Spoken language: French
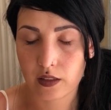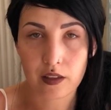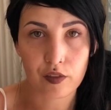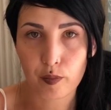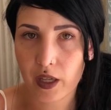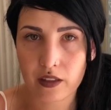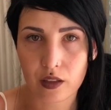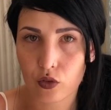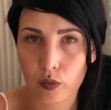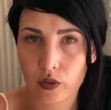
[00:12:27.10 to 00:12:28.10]
savent pas
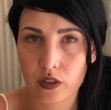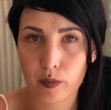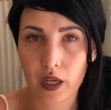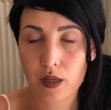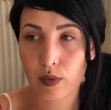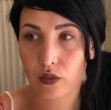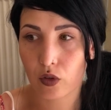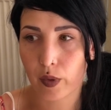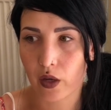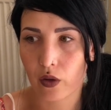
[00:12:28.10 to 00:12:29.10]
exactement ce qu'ils prennent parce
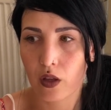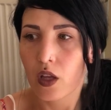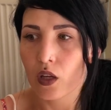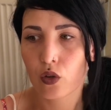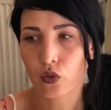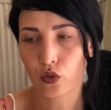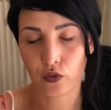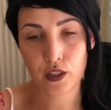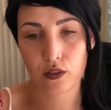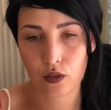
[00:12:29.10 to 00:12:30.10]
que ben, quand en
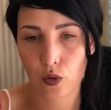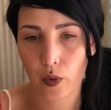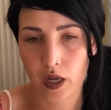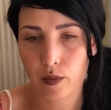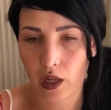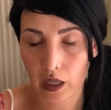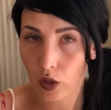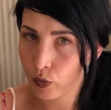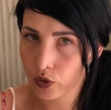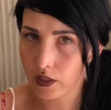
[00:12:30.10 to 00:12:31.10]
fait le problème avec
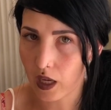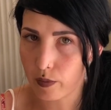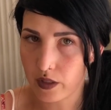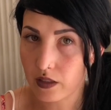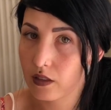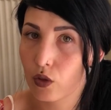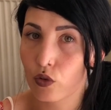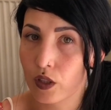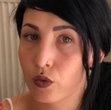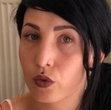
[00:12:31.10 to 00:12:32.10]
l'hormonothérapie c'est
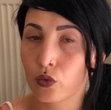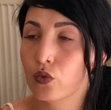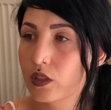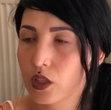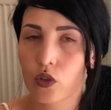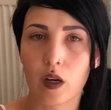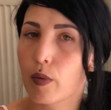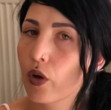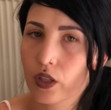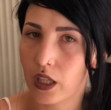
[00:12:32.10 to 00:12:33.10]
qu'on nous, dit qu'on va
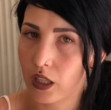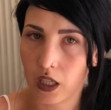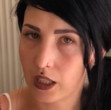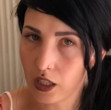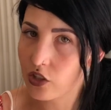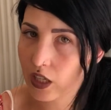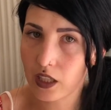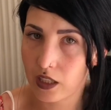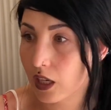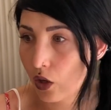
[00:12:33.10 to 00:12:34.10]
prendre un cachet
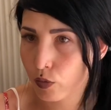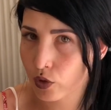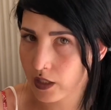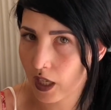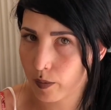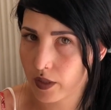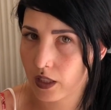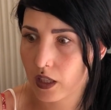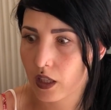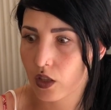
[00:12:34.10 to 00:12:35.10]
qui est l'hormonothérapie
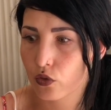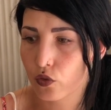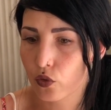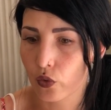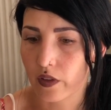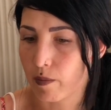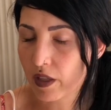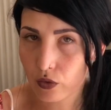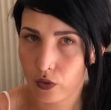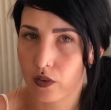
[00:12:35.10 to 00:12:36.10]
sauf qu'on ne sait
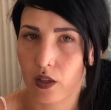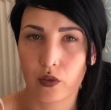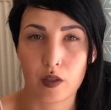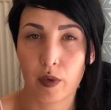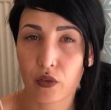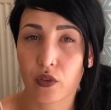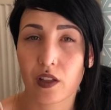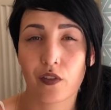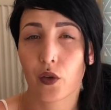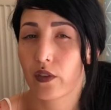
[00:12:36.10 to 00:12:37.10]
pas ce que c'est, on ne sait pas ce que
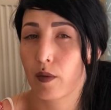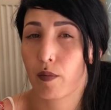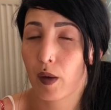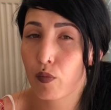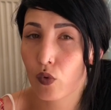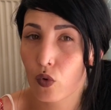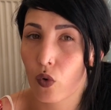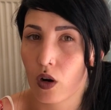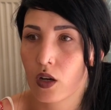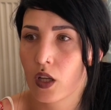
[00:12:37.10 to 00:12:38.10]
ça fait, on sait pas
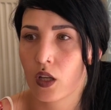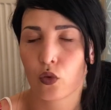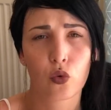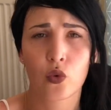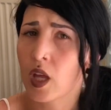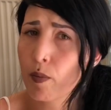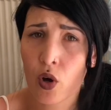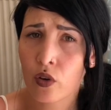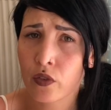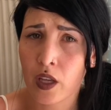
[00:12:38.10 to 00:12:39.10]
pourquoi donc on n'a pas
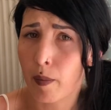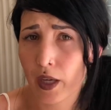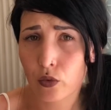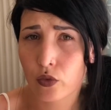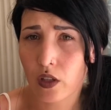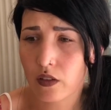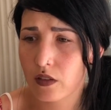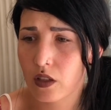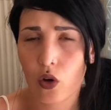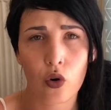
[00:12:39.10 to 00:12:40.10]
envie après tout ça de se
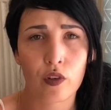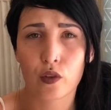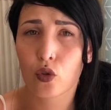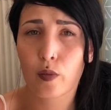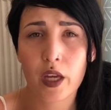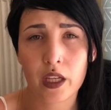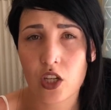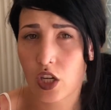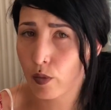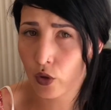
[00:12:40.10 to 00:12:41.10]
dire on va se gober un
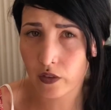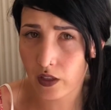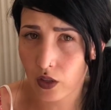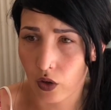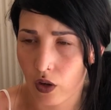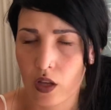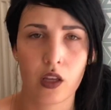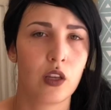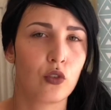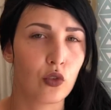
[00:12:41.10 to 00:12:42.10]
cachet pendant 5 ans
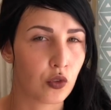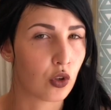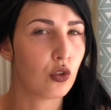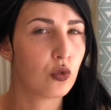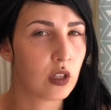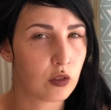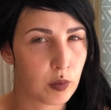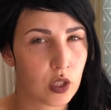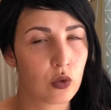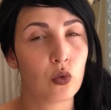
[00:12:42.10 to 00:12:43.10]
Sauf que quand on,
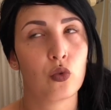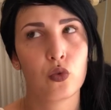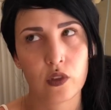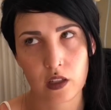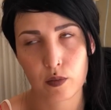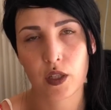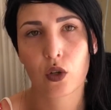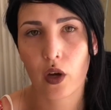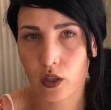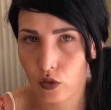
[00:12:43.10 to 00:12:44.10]
explique, on nous explique
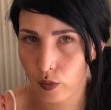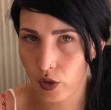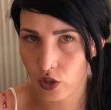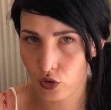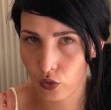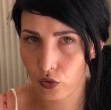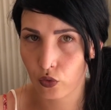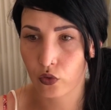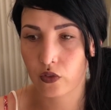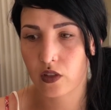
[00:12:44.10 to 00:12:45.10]
correctement les choses,
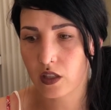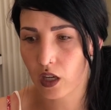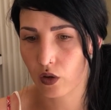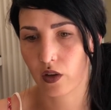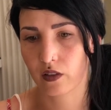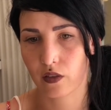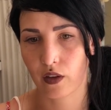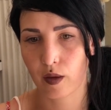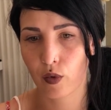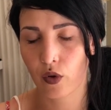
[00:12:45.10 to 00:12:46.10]
on se dit d'accord, c'est
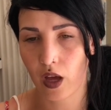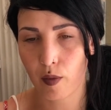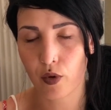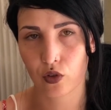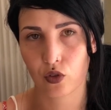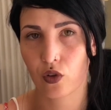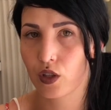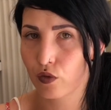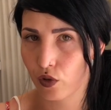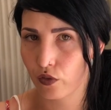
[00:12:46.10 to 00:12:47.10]
vraiment important,
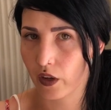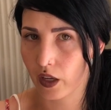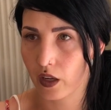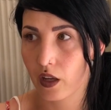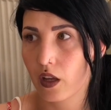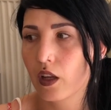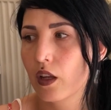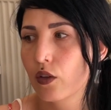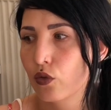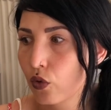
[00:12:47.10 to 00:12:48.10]
il faut le faire.
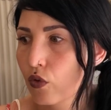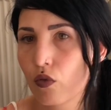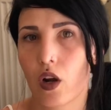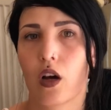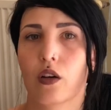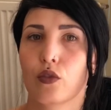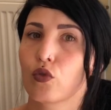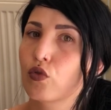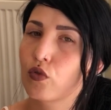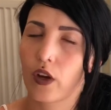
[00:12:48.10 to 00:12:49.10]
Donc voilà,
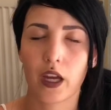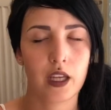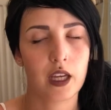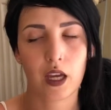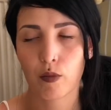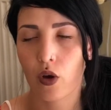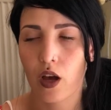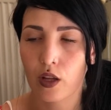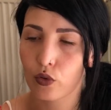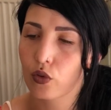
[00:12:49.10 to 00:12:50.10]
donc je vous ferai
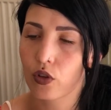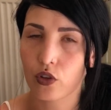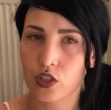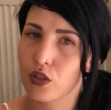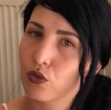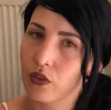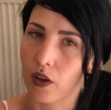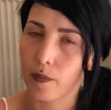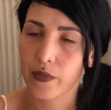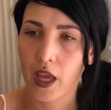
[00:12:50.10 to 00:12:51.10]
carrément un truc entier sur ça.